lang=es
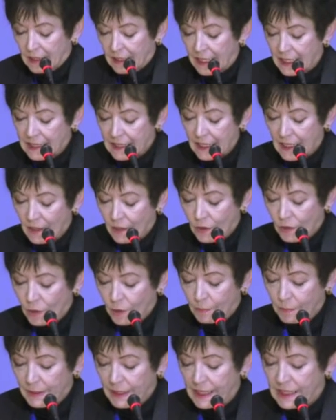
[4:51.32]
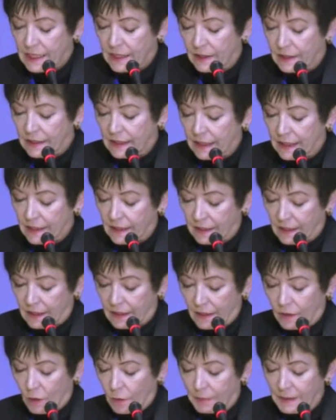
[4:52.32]
Desde la cooperación del
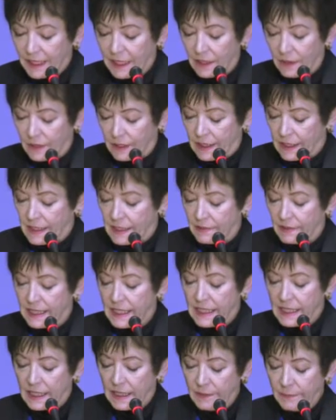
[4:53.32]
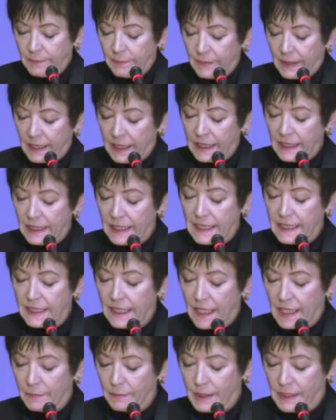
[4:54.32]
gobierno de Suiza,
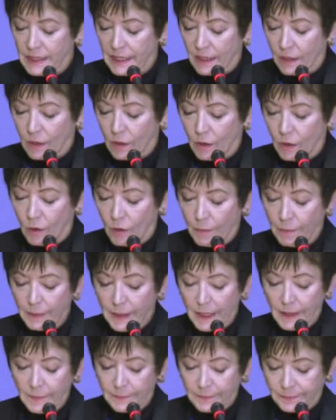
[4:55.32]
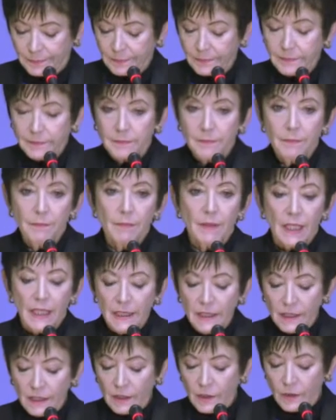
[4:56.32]
iniciamos en Colombia
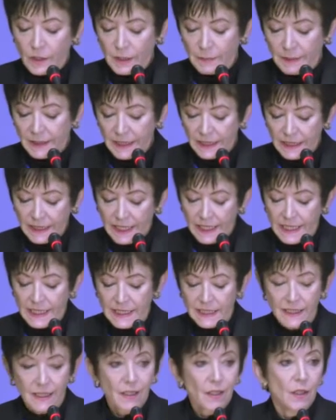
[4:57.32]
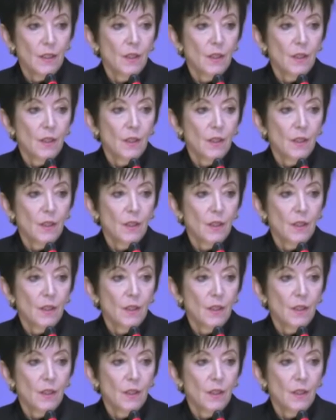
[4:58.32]
en el 2010